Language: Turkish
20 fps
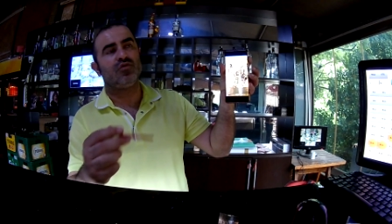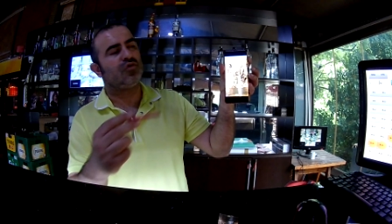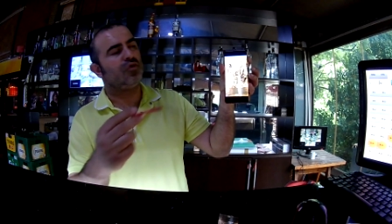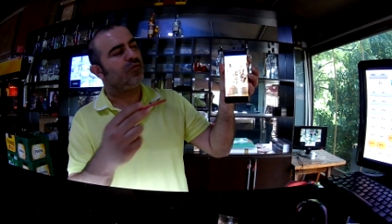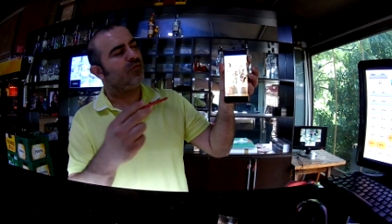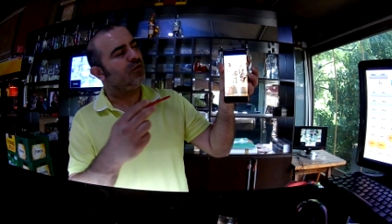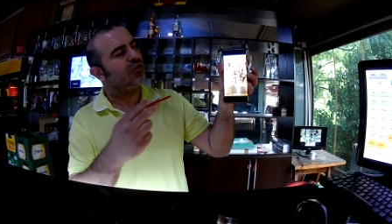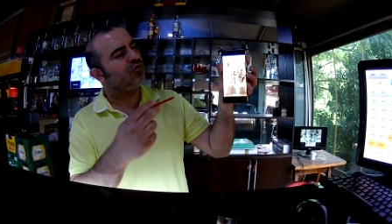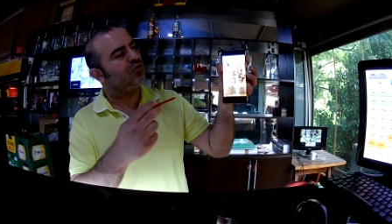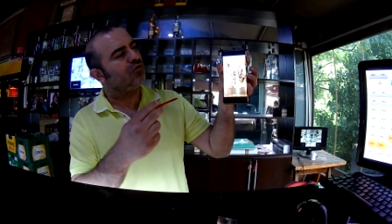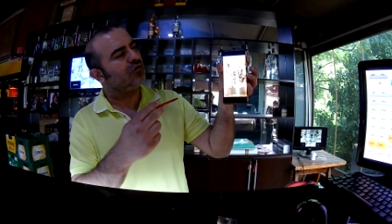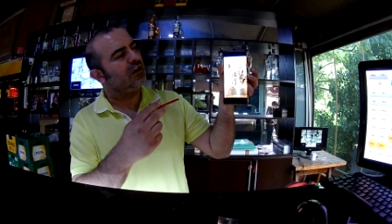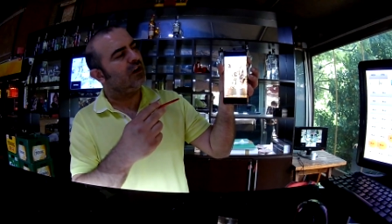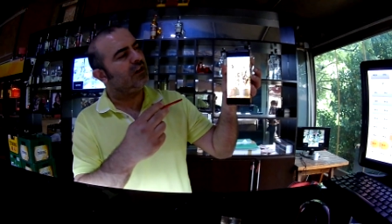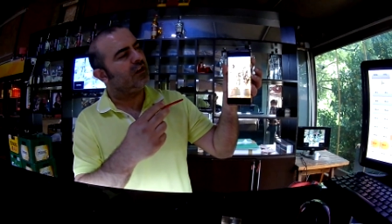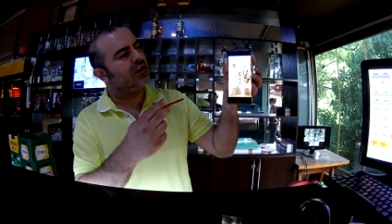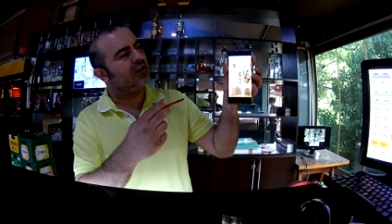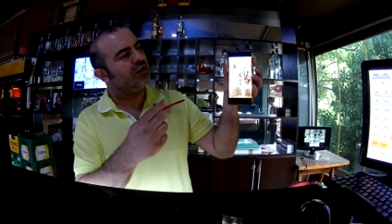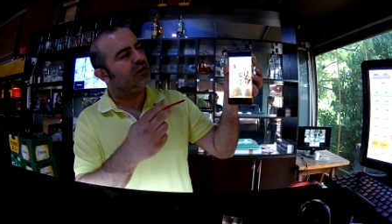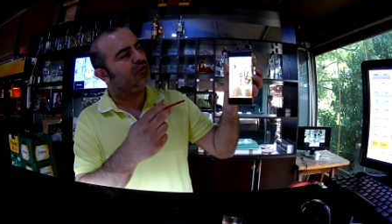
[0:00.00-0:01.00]
9-10 metre
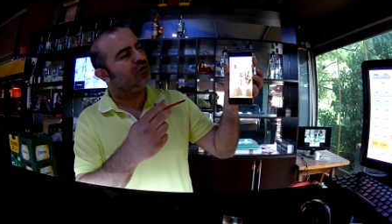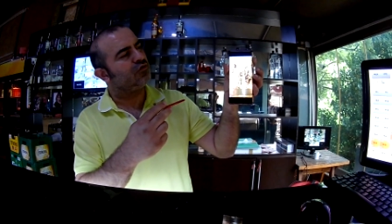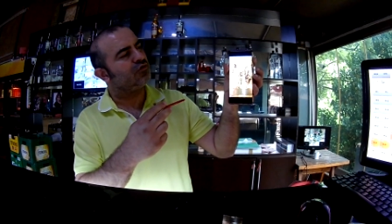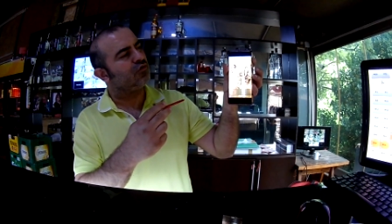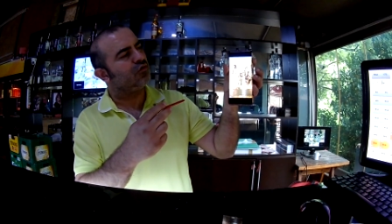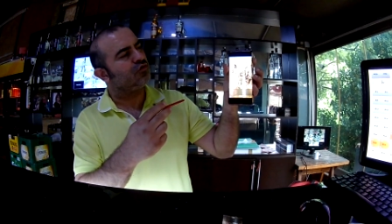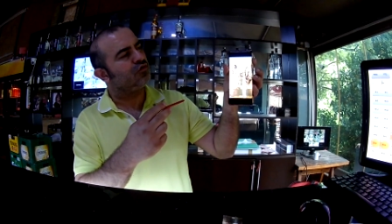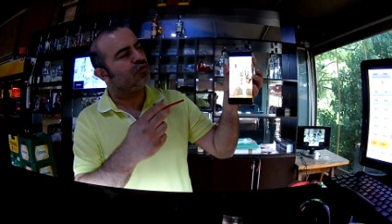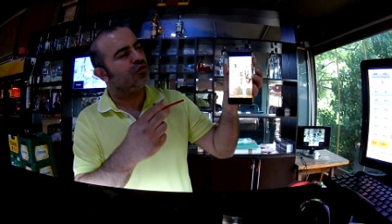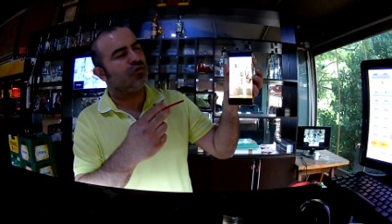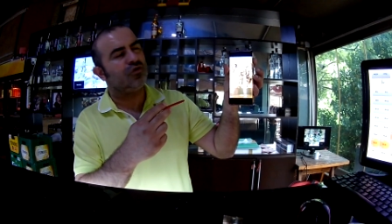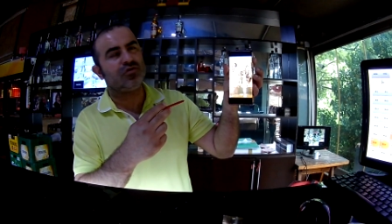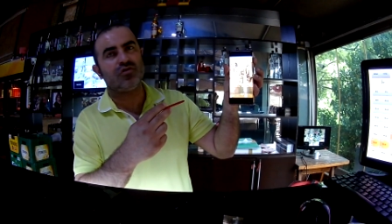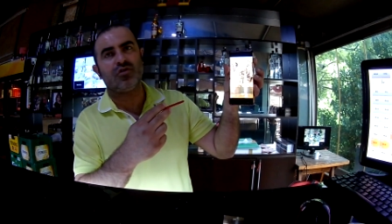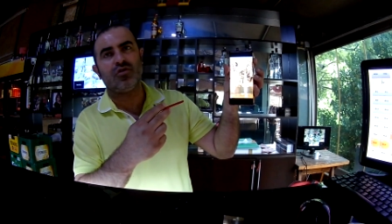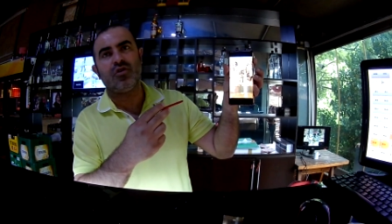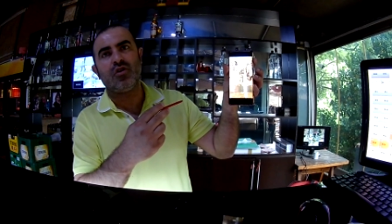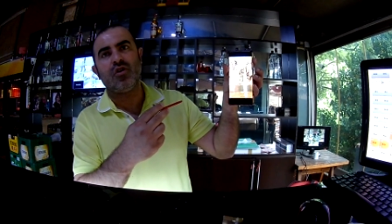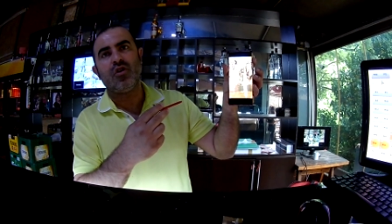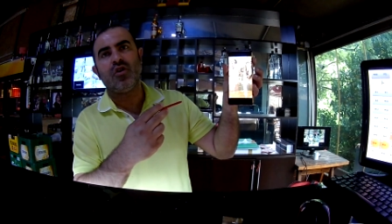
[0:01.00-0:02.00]
yukarıdan geliyoruz koşuyoruz.
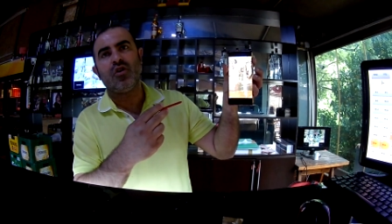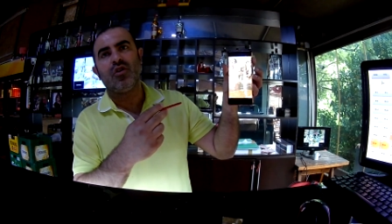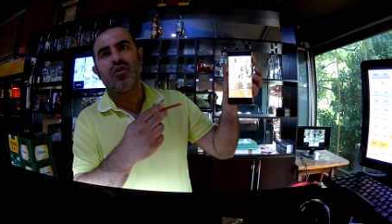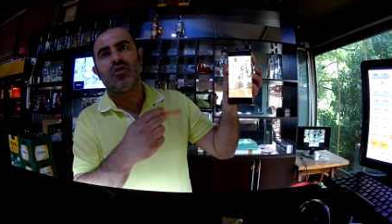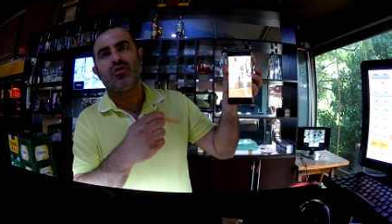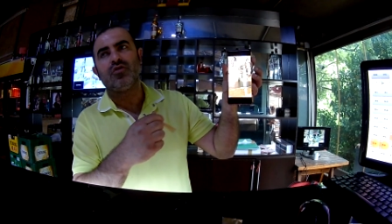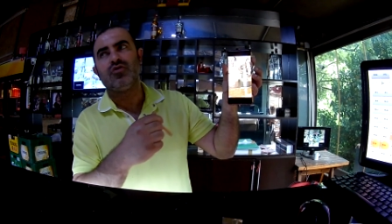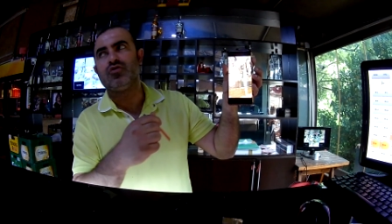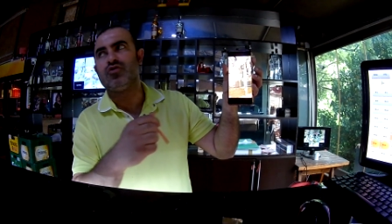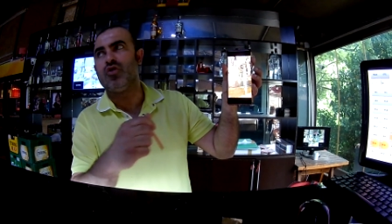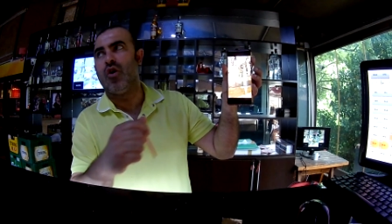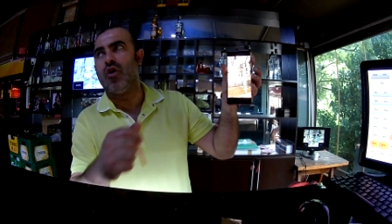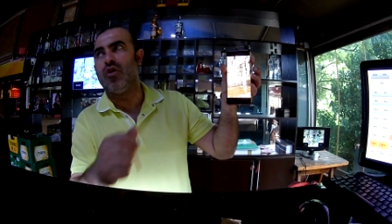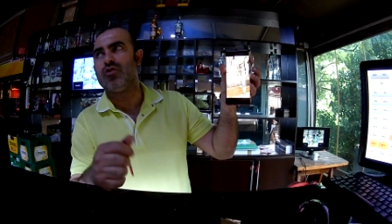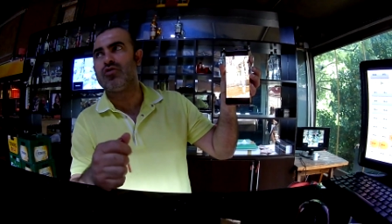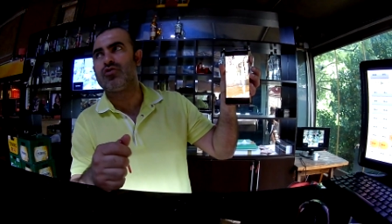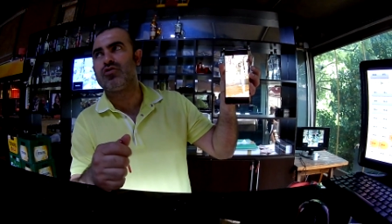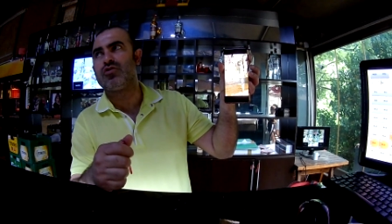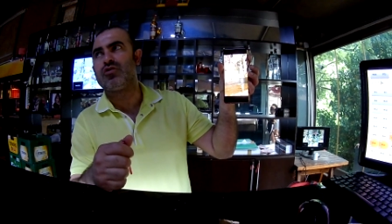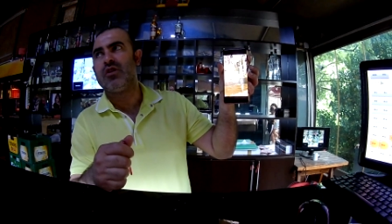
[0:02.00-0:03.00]

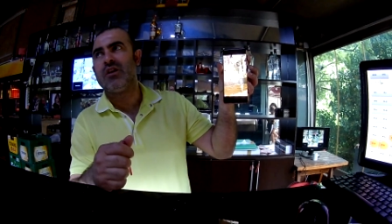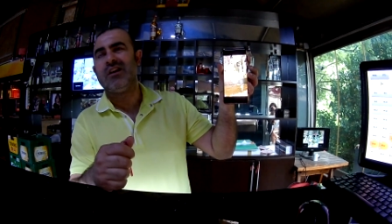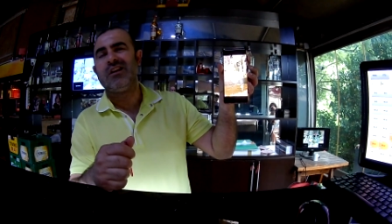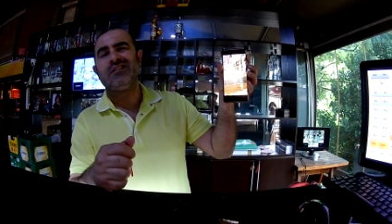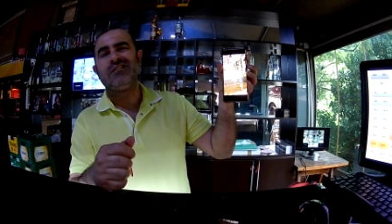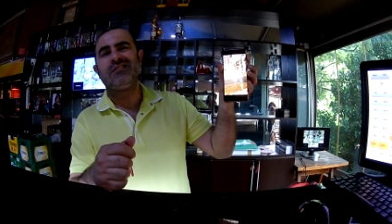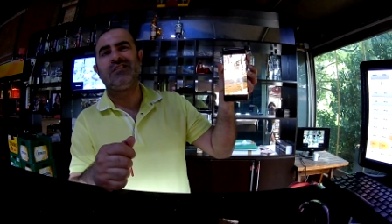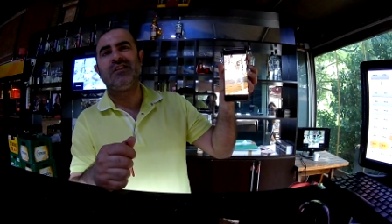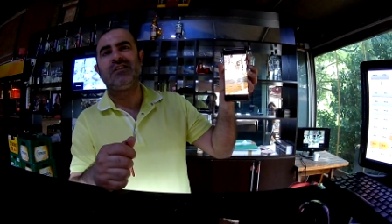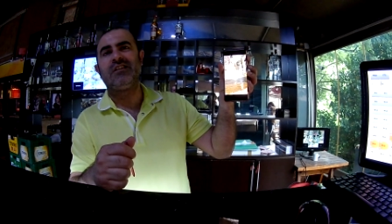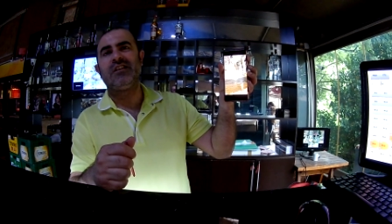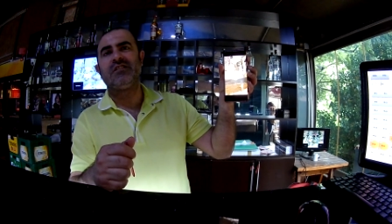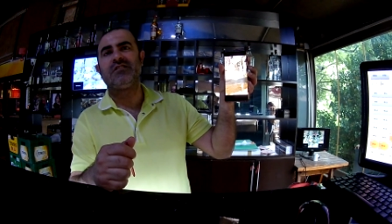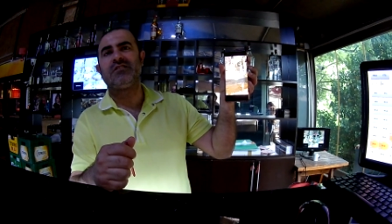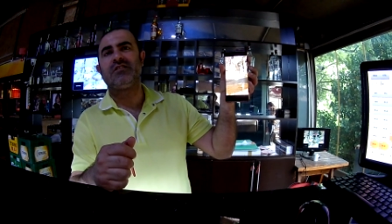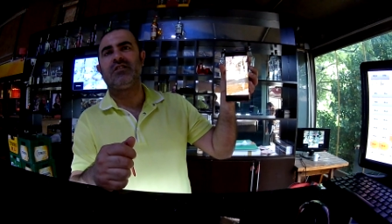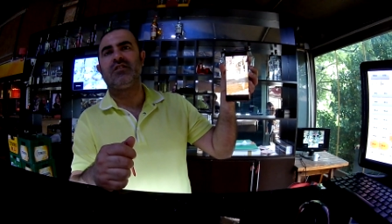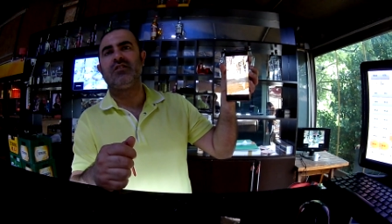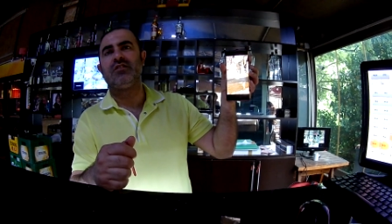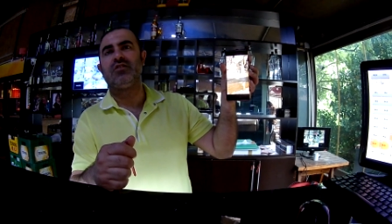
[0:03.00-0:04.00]
Jaws, City,
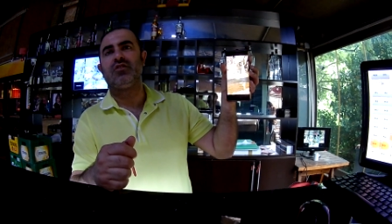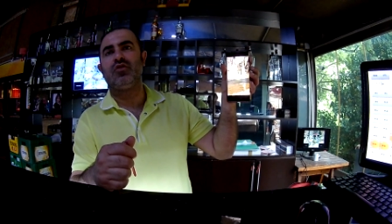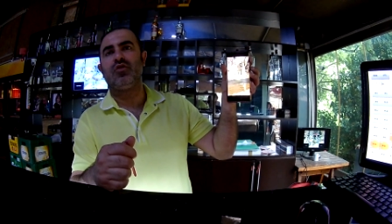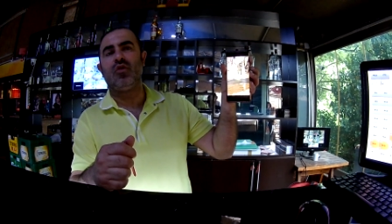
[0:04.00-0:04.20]
sıkıntı,